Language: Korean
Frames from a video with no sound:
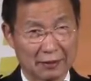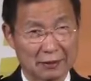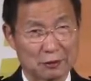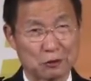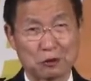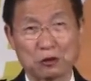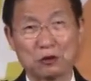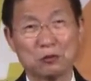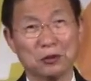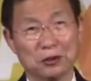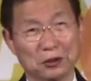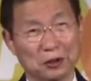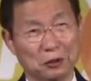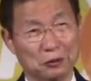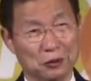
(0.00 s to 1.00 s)

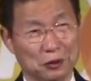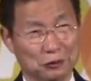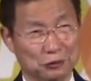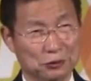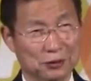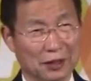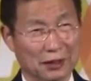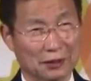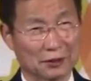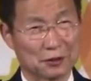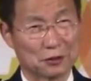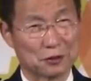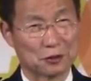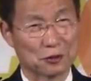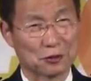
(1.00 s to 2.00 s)
심은 대로 거둔다는
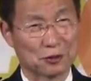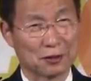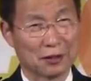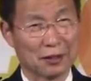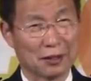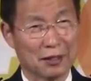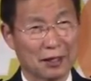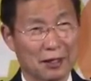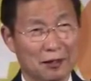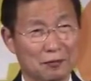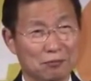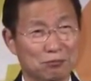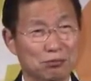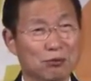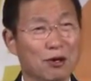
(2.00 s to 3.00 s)
거죠.
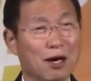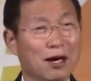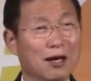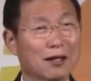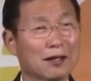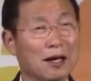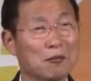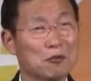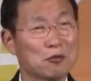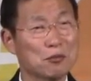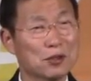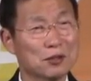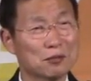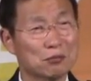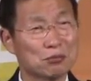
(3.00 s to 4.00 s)
무화과
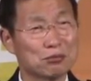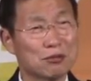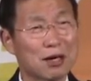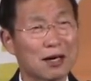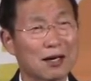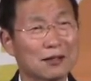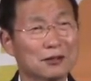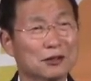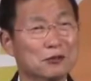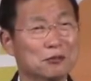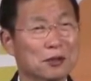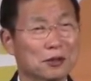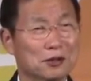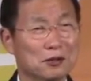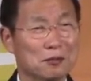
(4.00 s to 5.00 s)
나무면 무화과
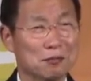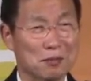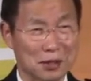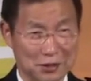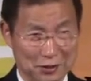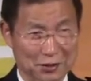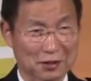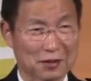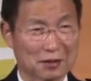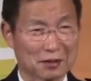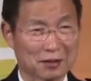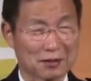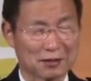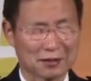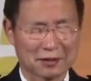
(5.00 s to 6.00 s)
열매를 맺은
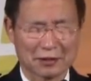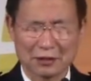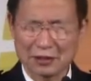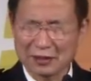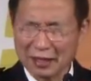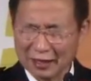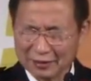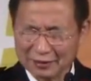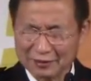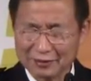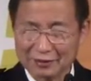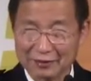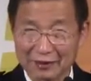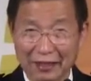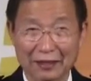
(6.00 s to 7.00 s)
것이
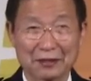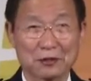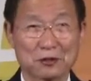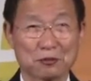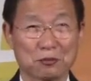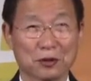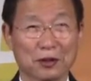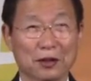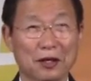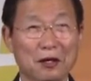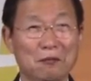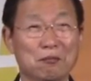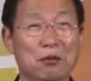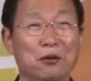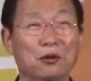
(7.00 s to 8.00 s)
당연한 것입니다.
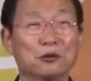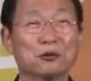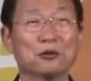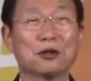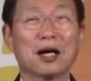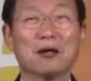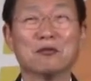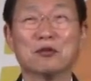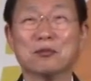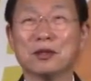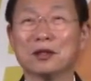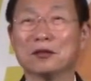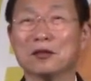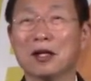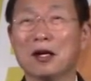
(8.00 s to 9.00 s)

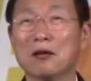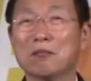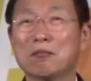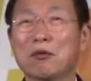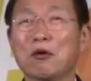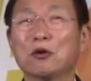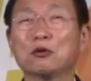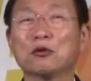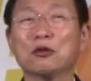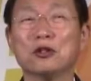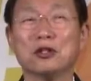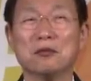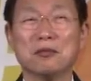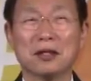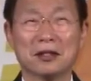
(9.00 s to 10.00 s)
포도나무면 포도
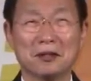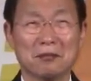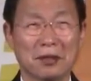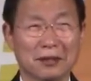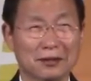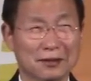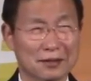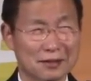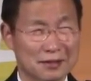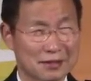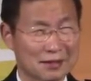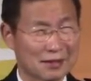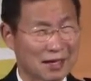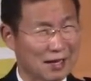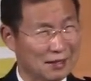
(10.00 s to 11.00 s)
열매를 맺는
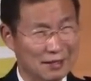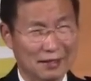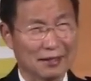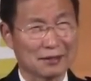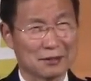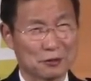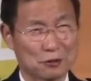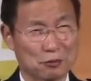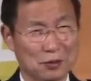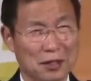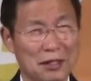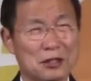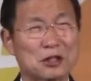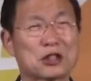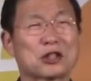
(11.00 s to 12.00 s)
것이 당연한 것입니다.
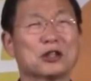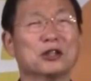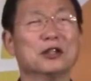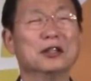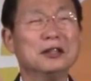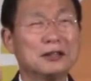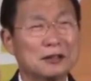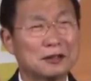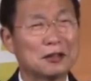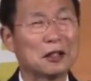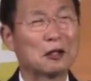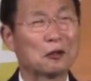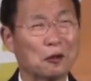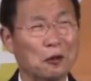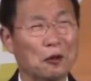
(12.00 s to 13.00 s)

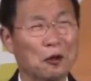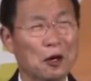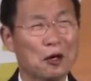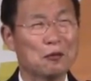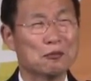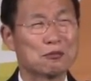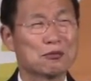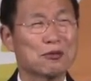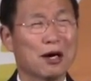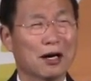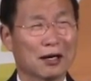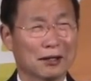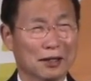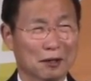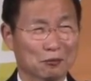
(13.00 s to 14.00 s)
절대로
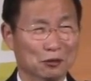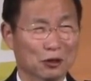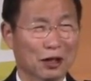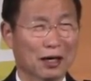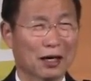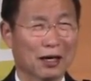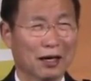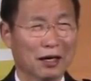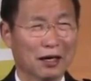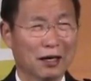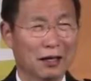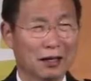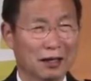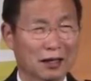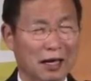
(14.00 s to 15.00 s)
무화과 나무가
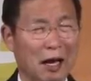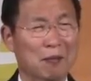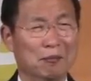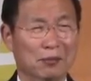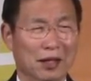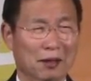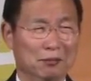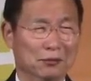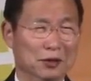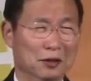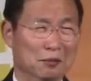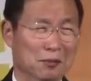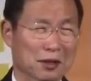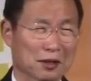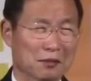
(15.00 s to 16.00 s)
감남
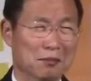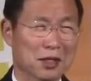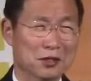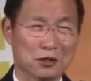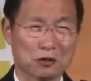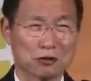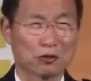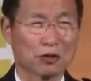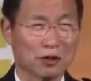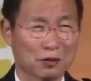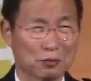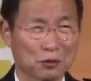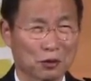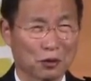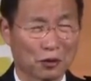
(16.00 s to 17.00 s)
열매를 맺을 수가
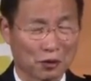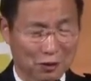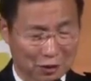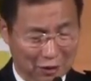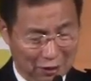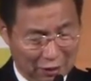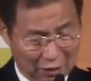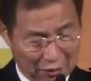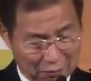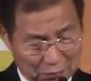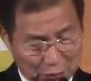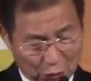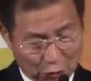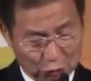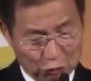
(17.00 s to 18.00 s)
없고
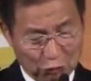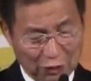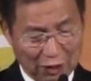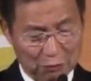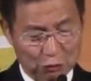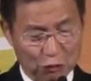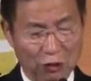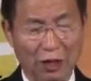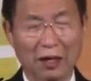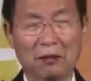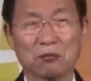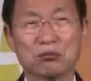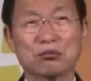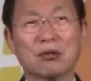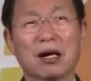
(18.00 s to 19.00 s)
포도나무가
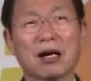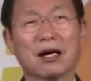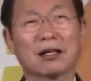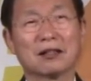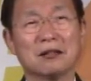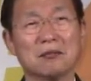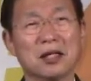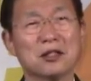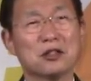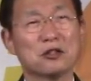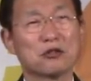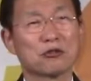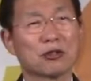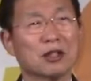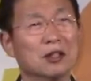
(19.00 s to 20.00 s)
무화과를
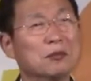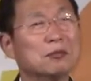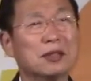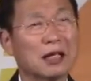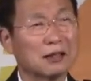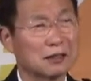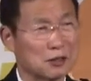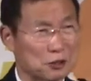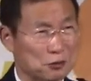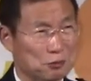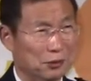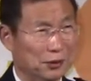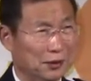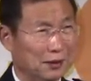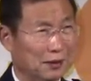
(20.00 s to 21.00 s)
맺을 수가 없다는
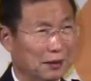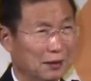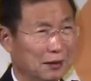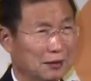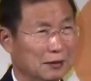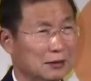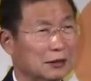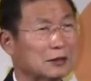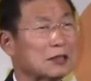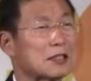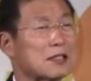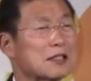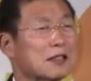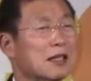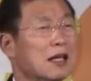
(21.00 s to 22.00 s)
것입니다.
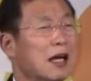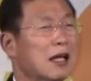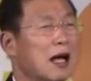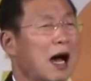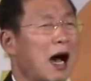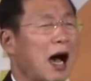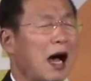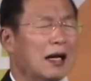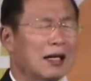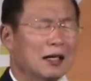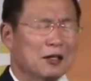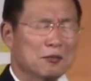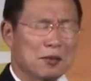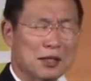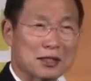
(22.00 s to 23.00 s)
이것은
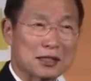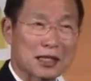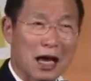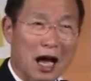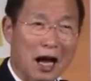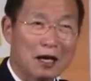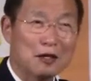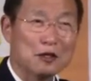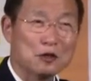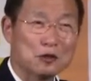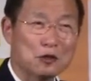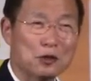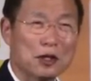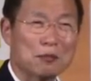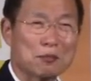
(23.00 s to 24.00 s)
하나님의
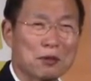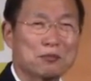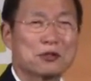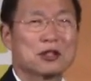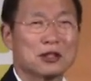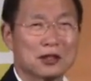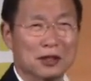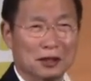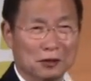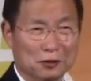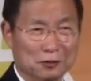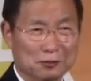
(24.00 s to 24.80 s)
창조의 법칙이에요.